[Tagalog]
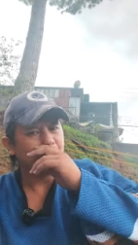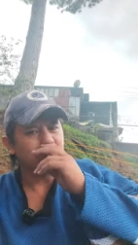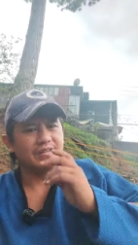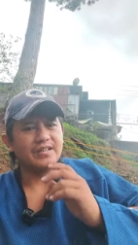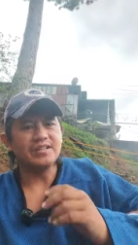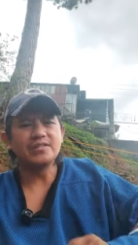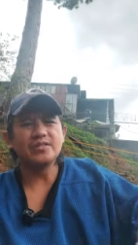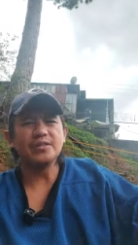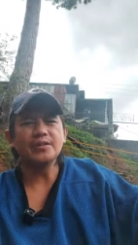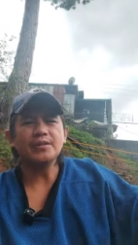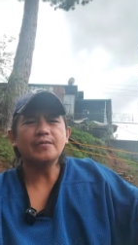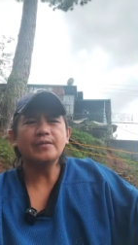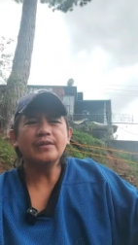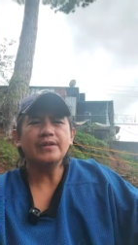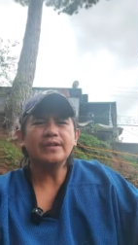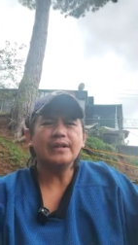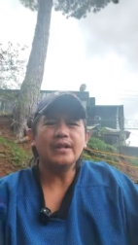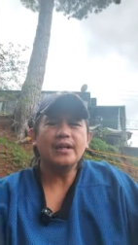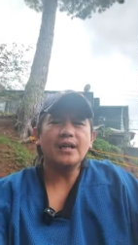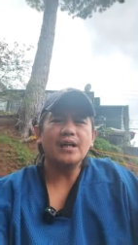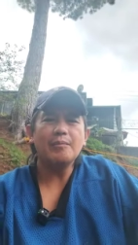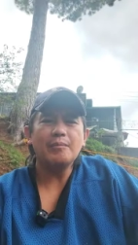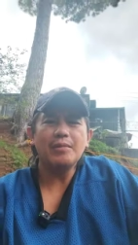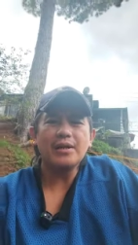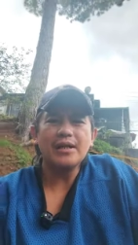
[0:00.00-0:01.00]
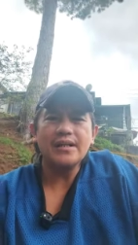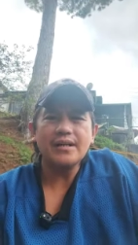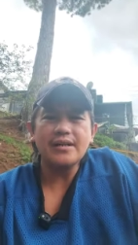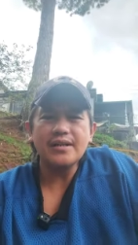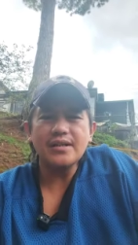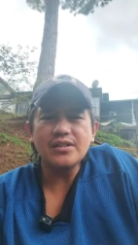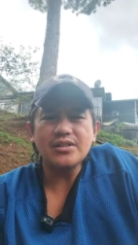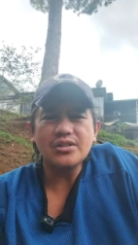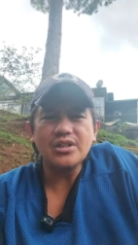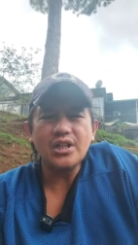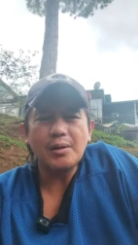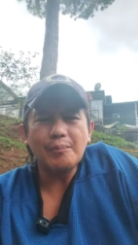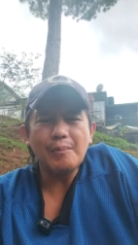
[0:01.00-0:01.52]
deserving da nga
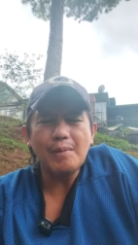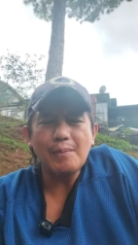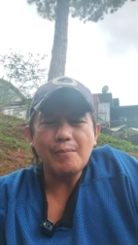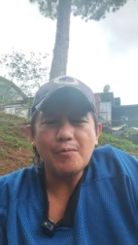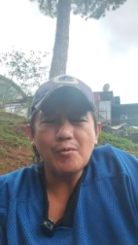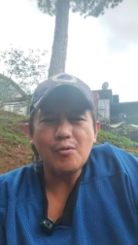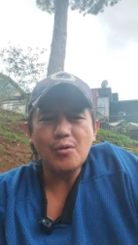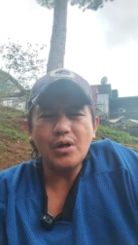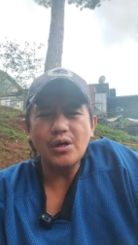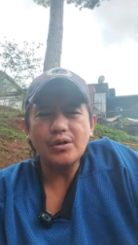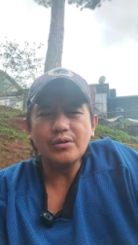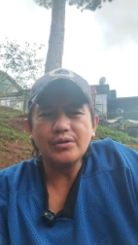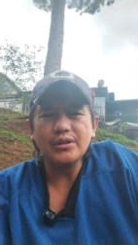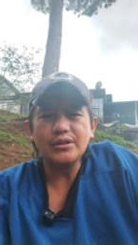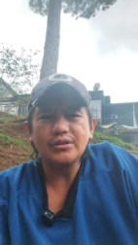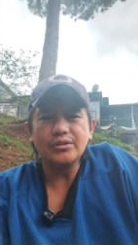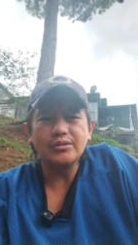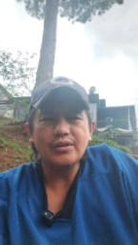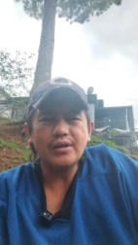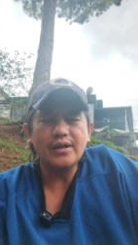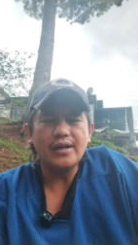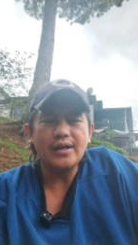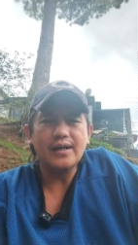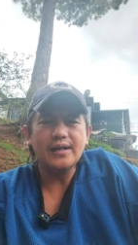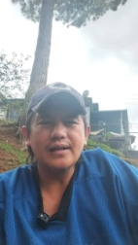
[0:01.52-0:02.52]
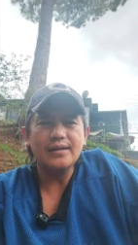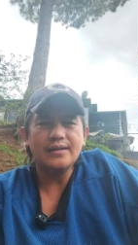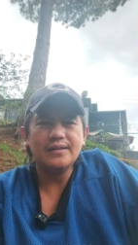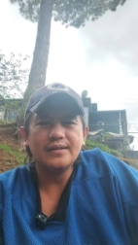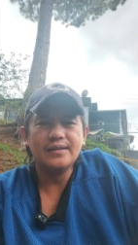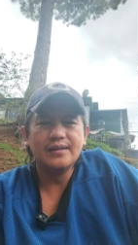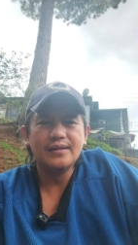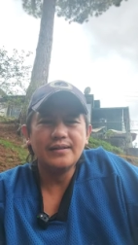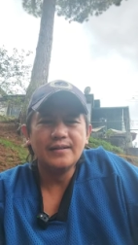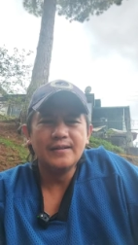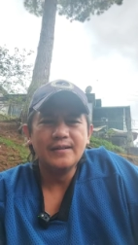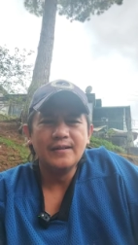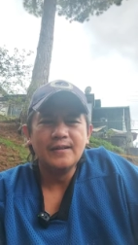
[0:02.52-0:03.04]
mairis nga mapukaw dito daga
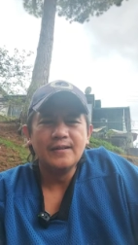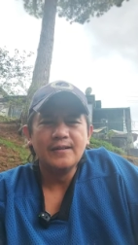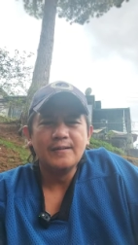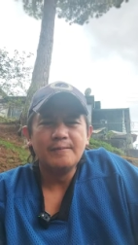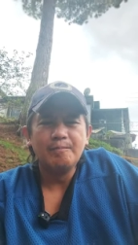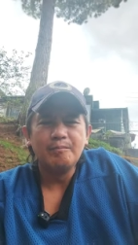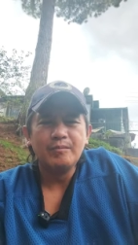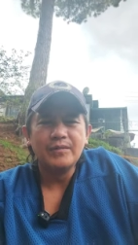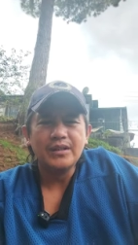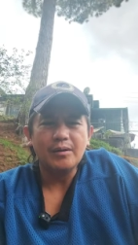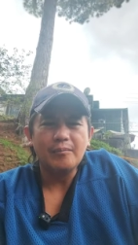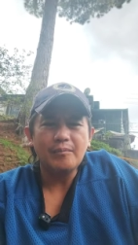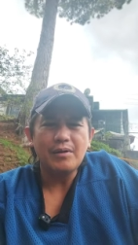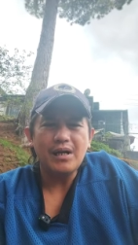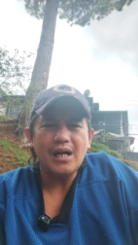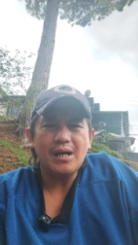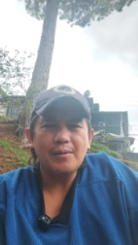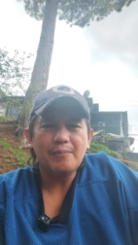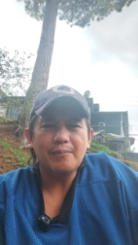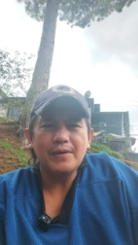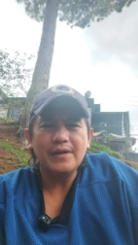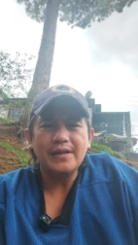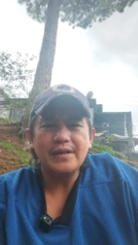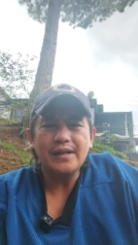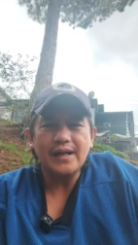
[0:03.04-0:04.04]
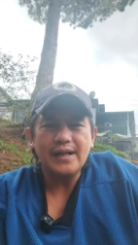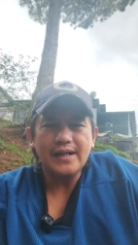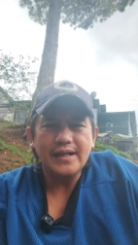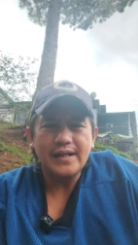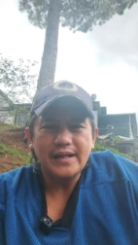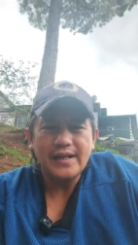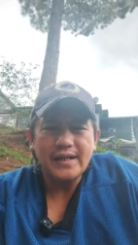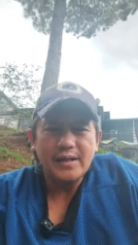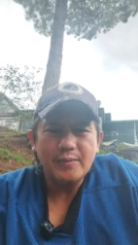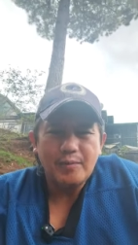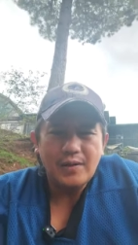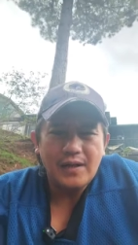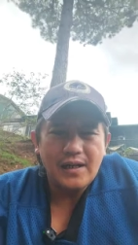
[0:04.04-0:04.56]
nga maapay nga
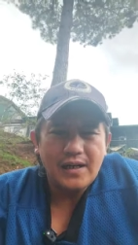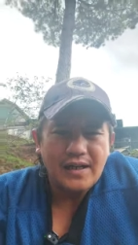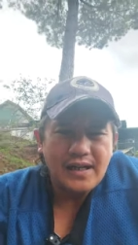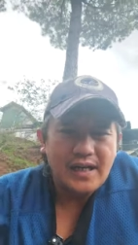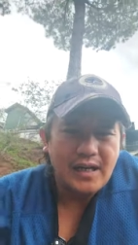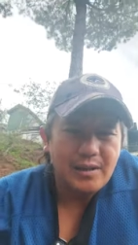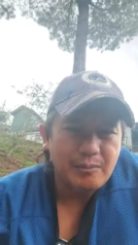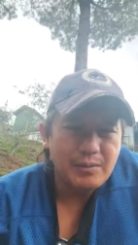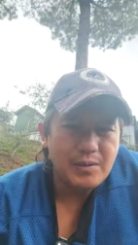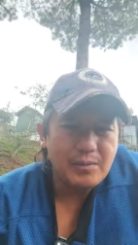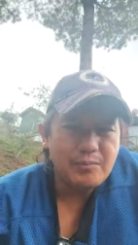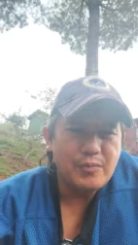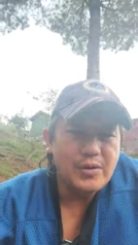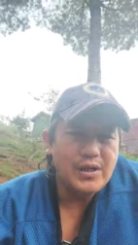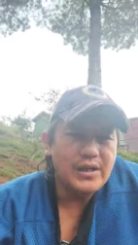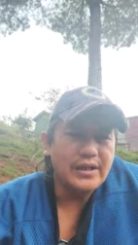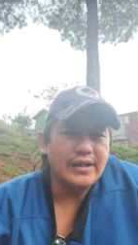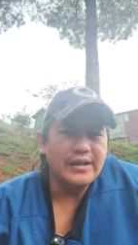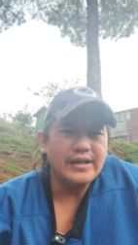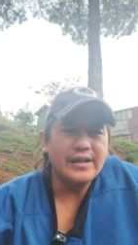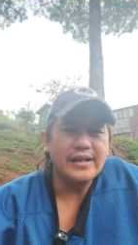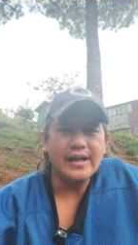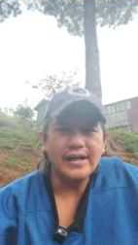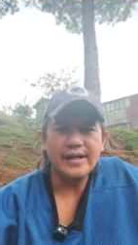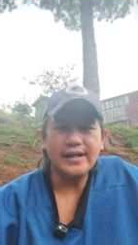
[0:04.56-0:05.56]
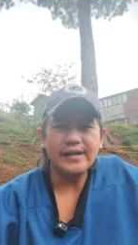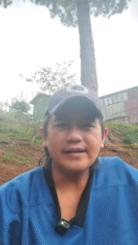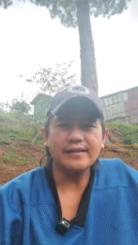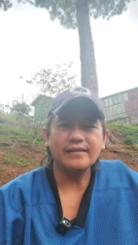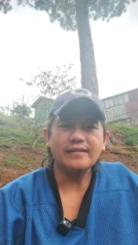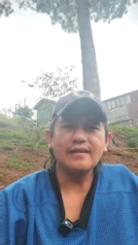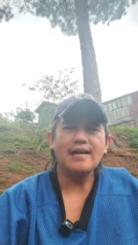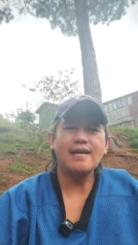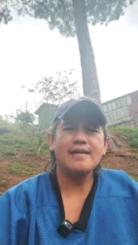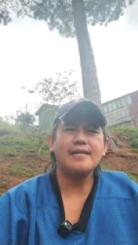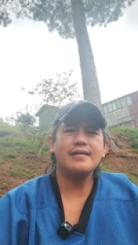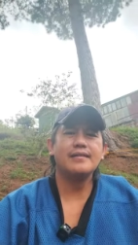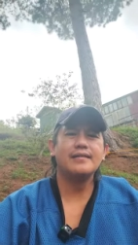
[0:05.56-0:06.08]
adada pa lang agbibiyag nga
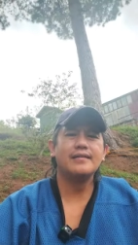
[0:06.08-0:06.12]
narata